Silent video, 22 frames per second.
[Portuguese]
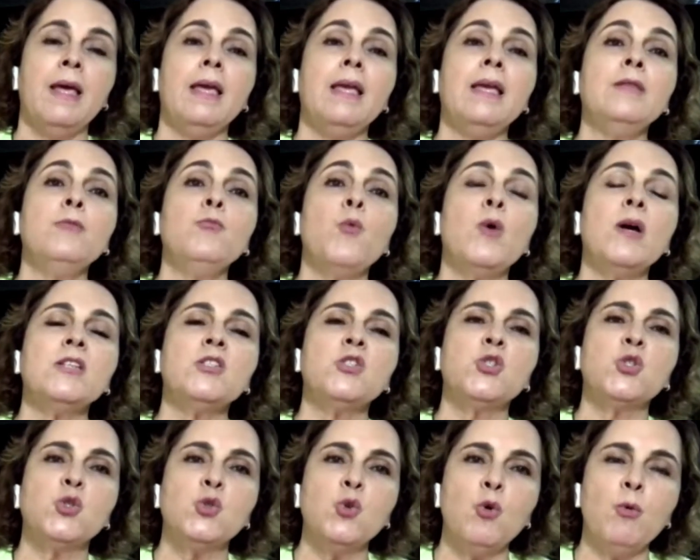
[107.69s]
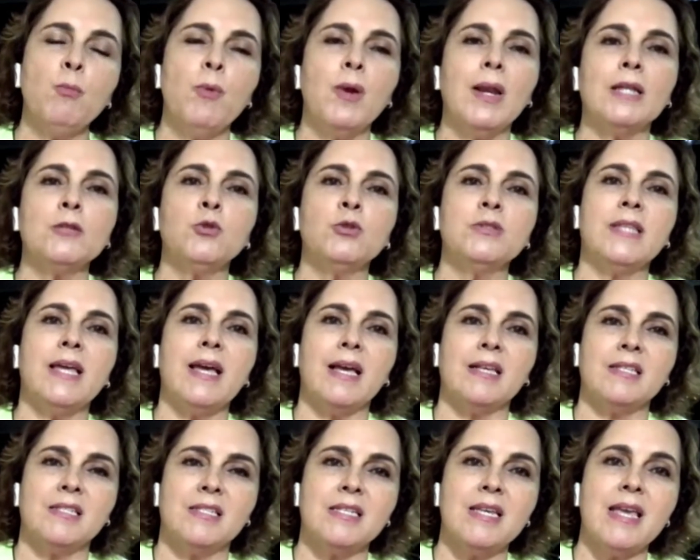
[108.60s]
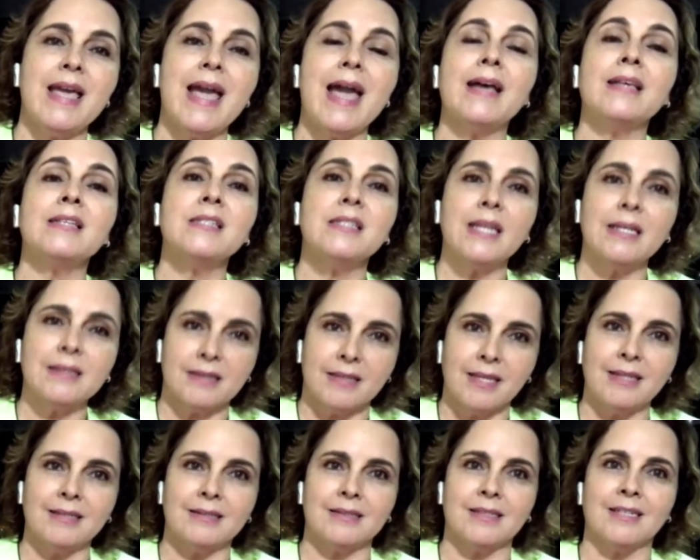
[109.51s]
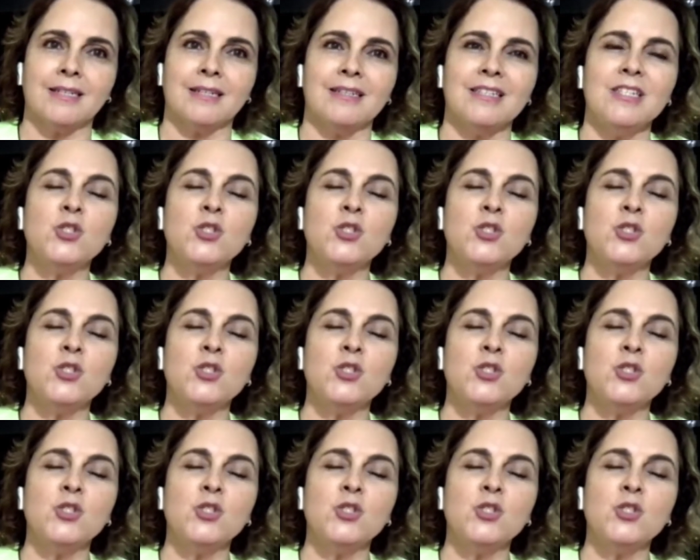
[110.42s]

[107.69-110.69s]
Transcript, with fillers: e numa súmula do TSE é a 70.